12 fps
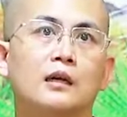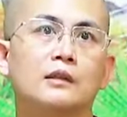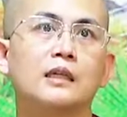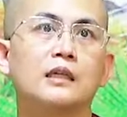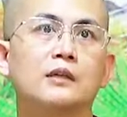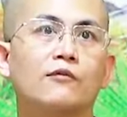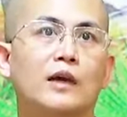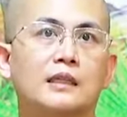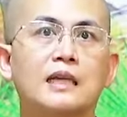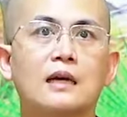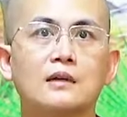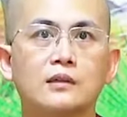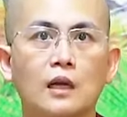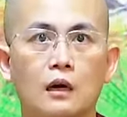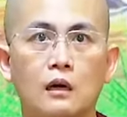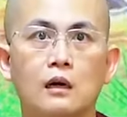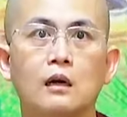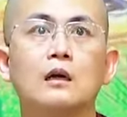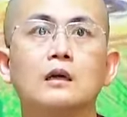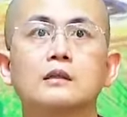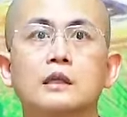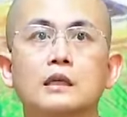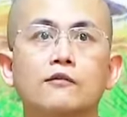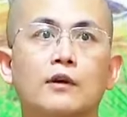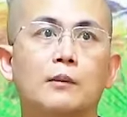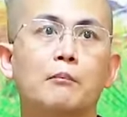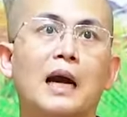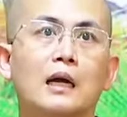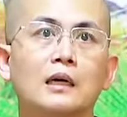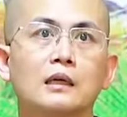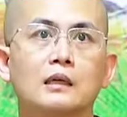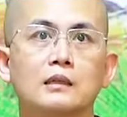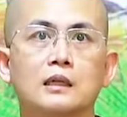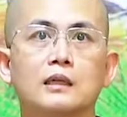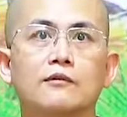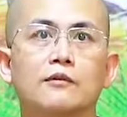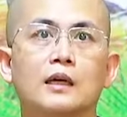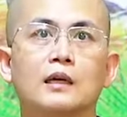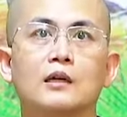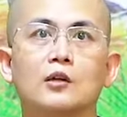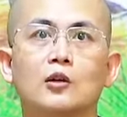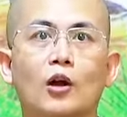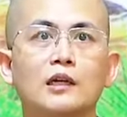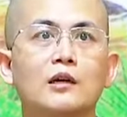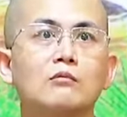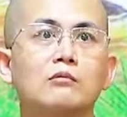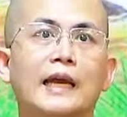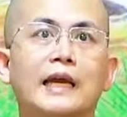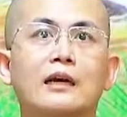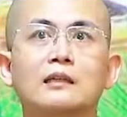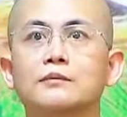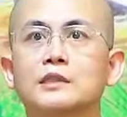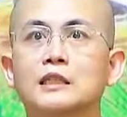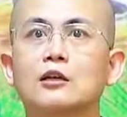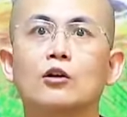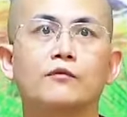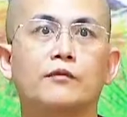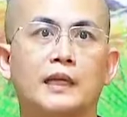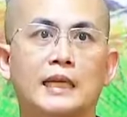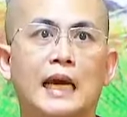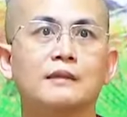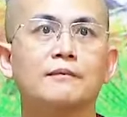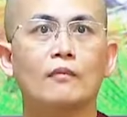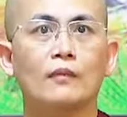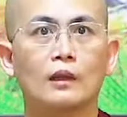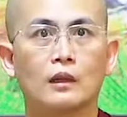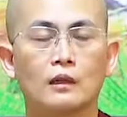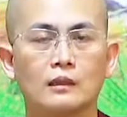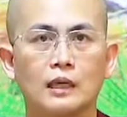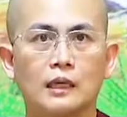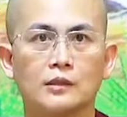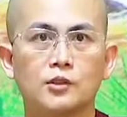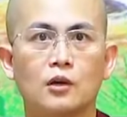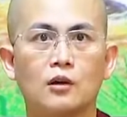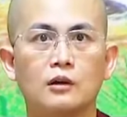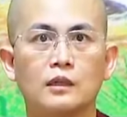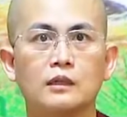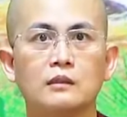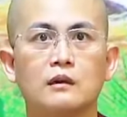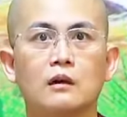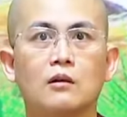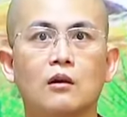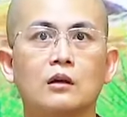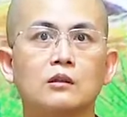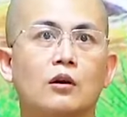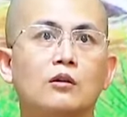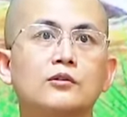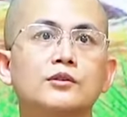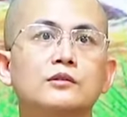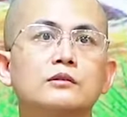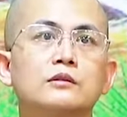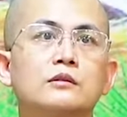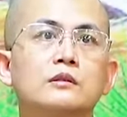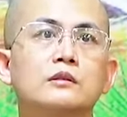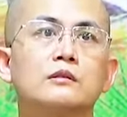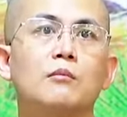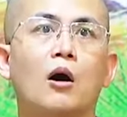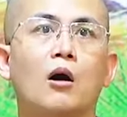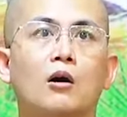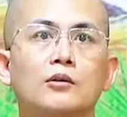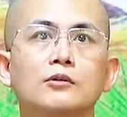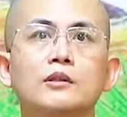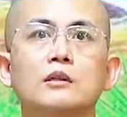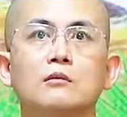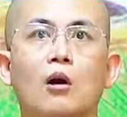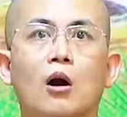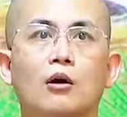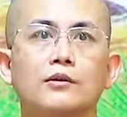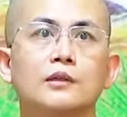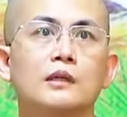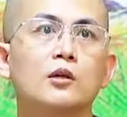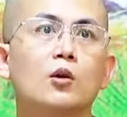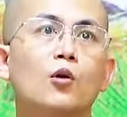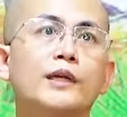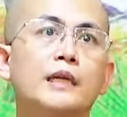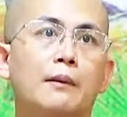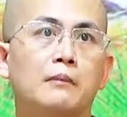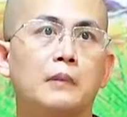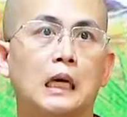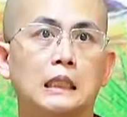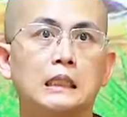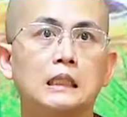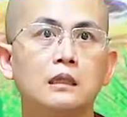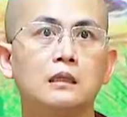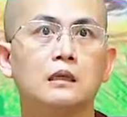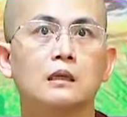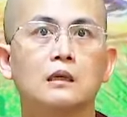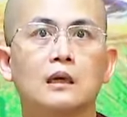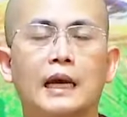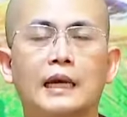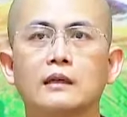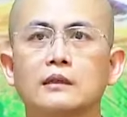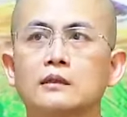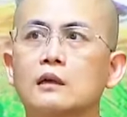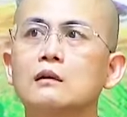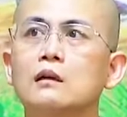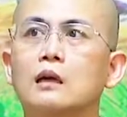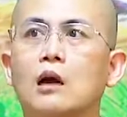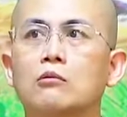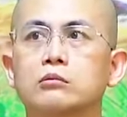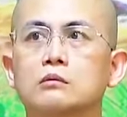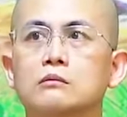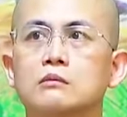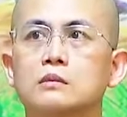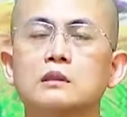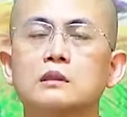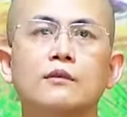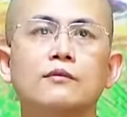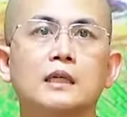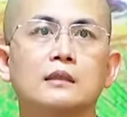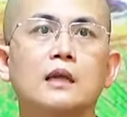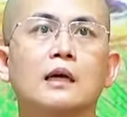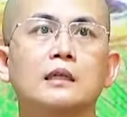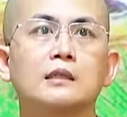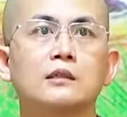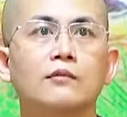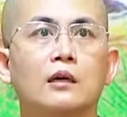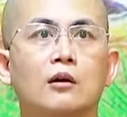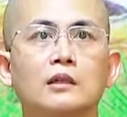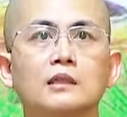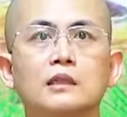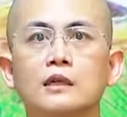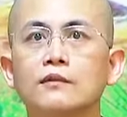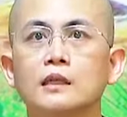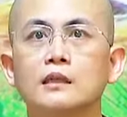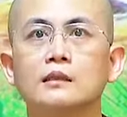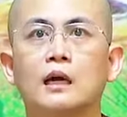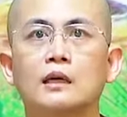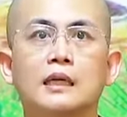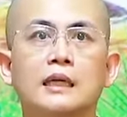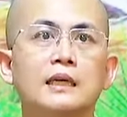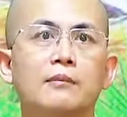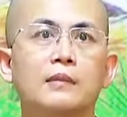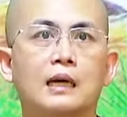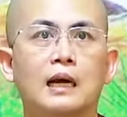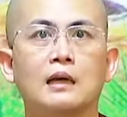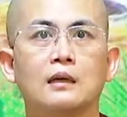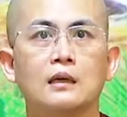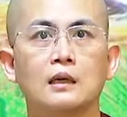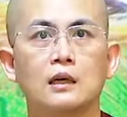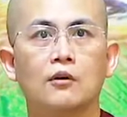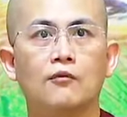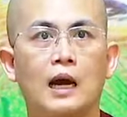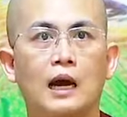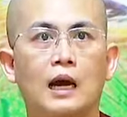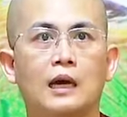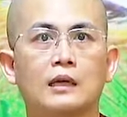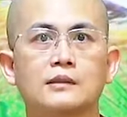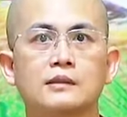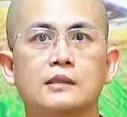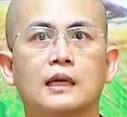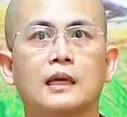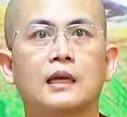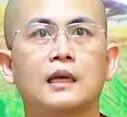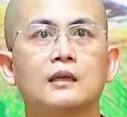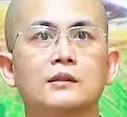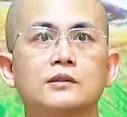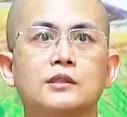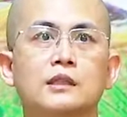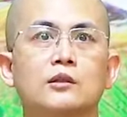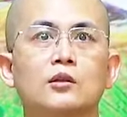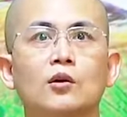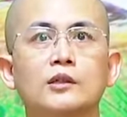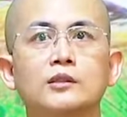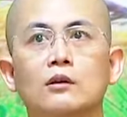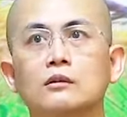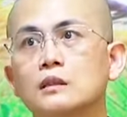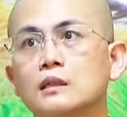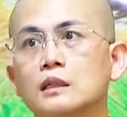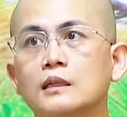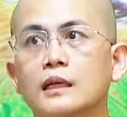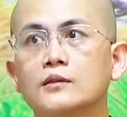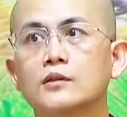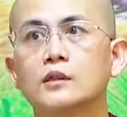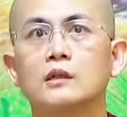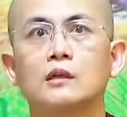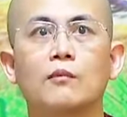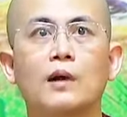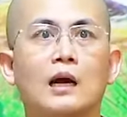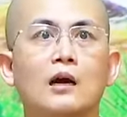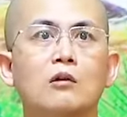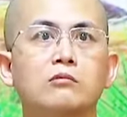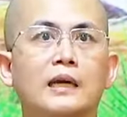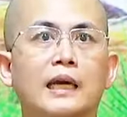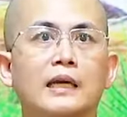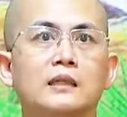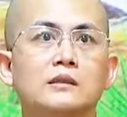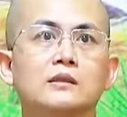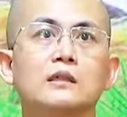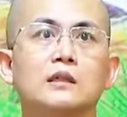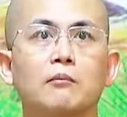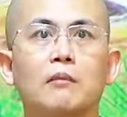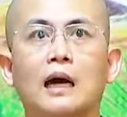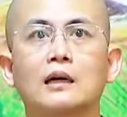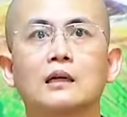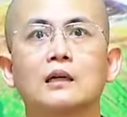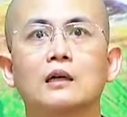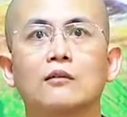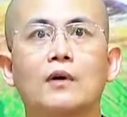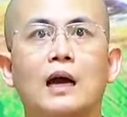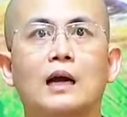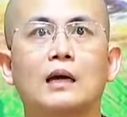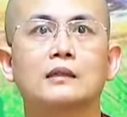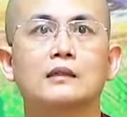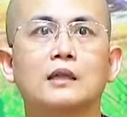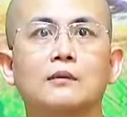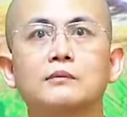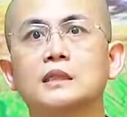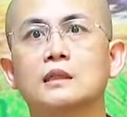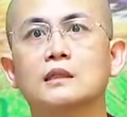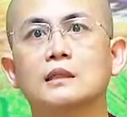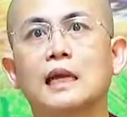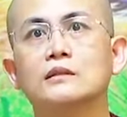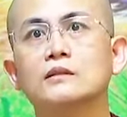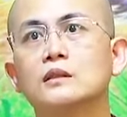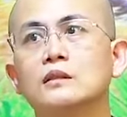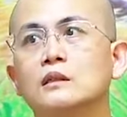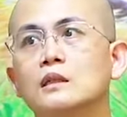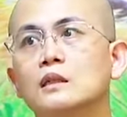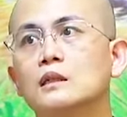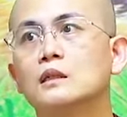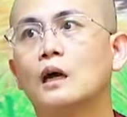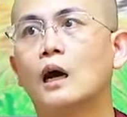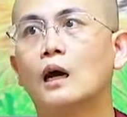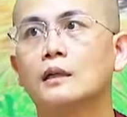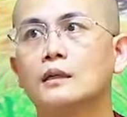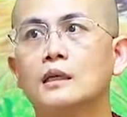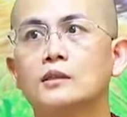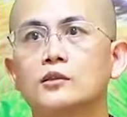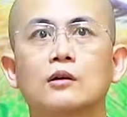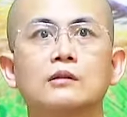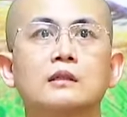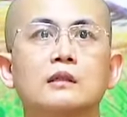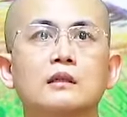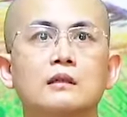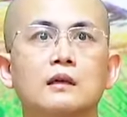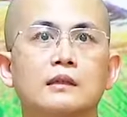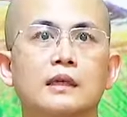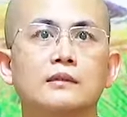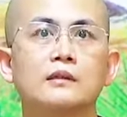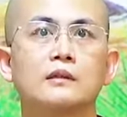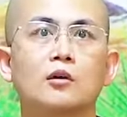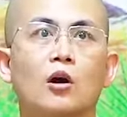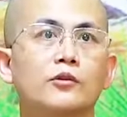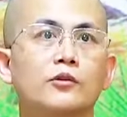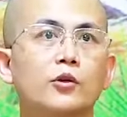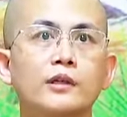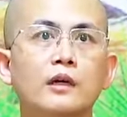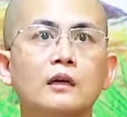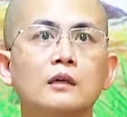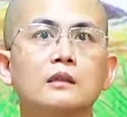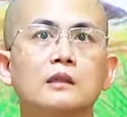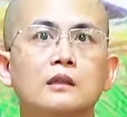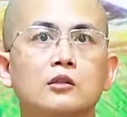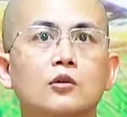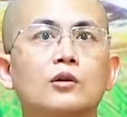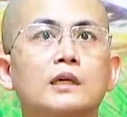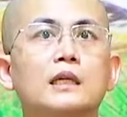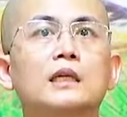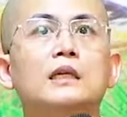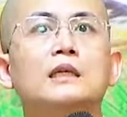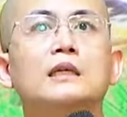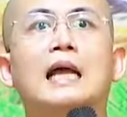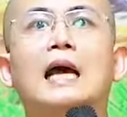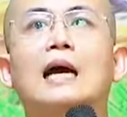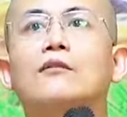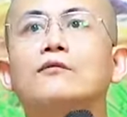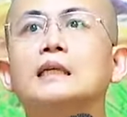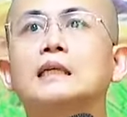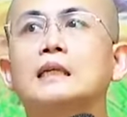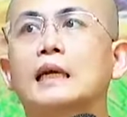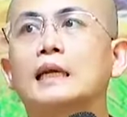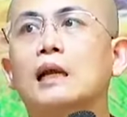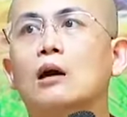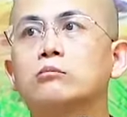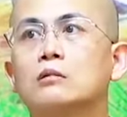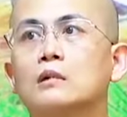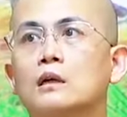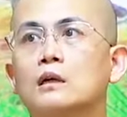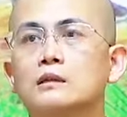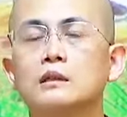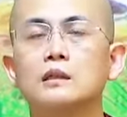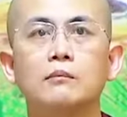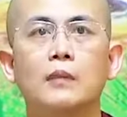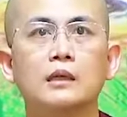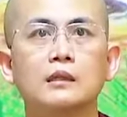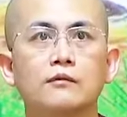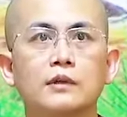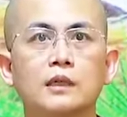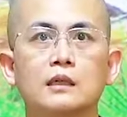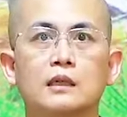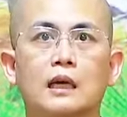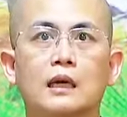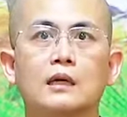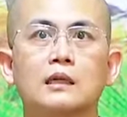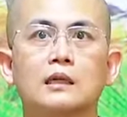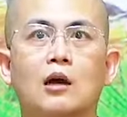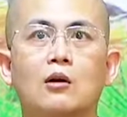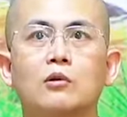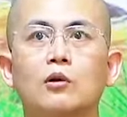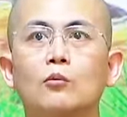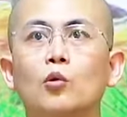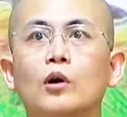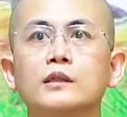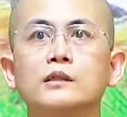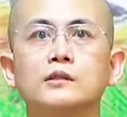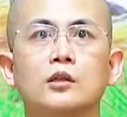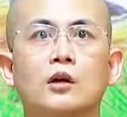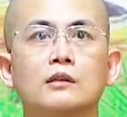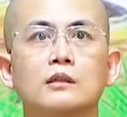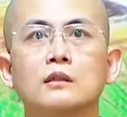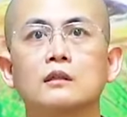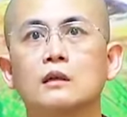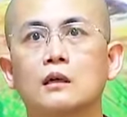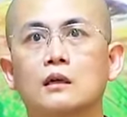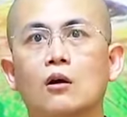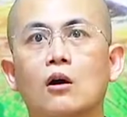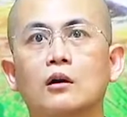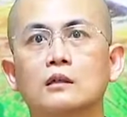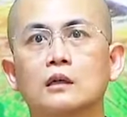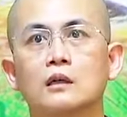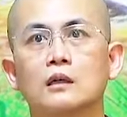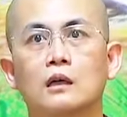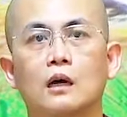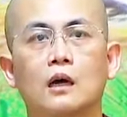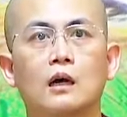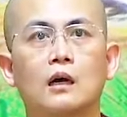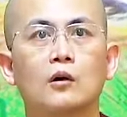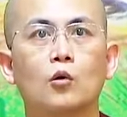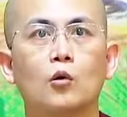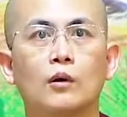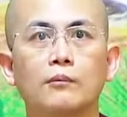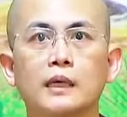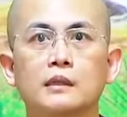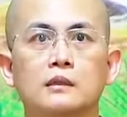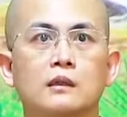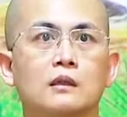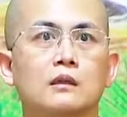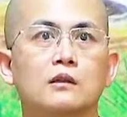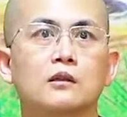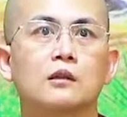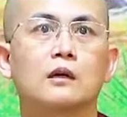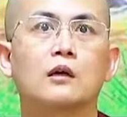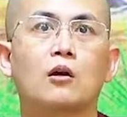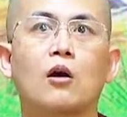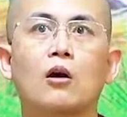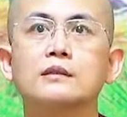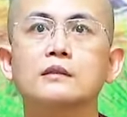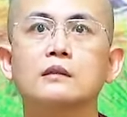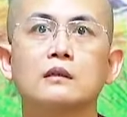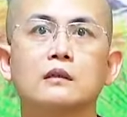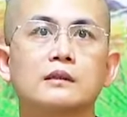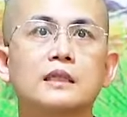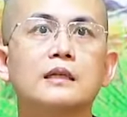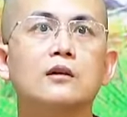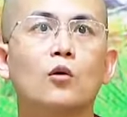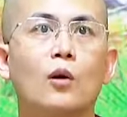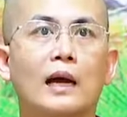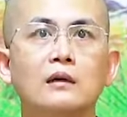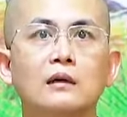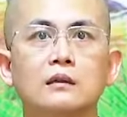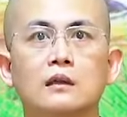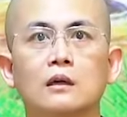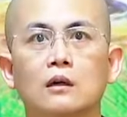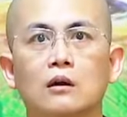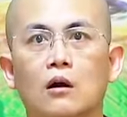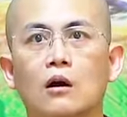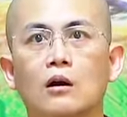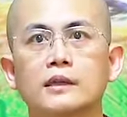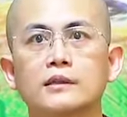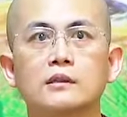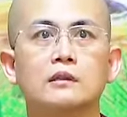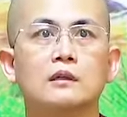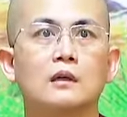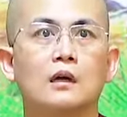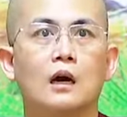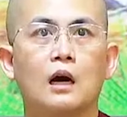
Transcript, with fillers: thì phải nhắc nhở thì phải mắng thì phải nói không nghe thậm chí còn phải đánh để cho cái đứa con đó nó từ bỏ nó từ bỏ những cái nỗi nầm ấy đi hay là những cái người học những cái vị thầy như vậy có những cái vị thầy nghiêm khắc và sẽ chỉ lỗi cho những cái đệ tử mà không nghe chửi mắng và thậm chí đánh chửi à, để cho những cái người đệ tử đó tốt hơn đôi khi là vì cái lòng từ mẫn vì cái lòng muốn cho những người con uh, của mình uh, có cái sự tiến hóa hơn có cái sự uh,